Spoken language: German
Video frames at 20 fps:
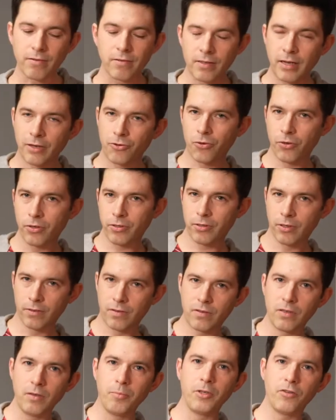das ist natürlich eine
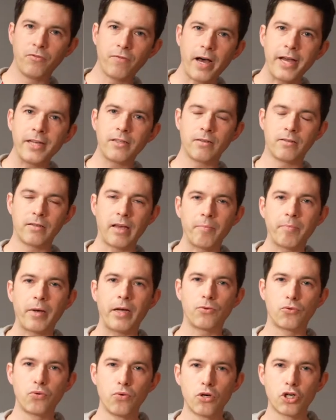ziemlich weite
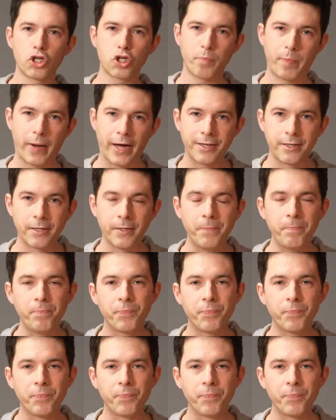Temperaturspanne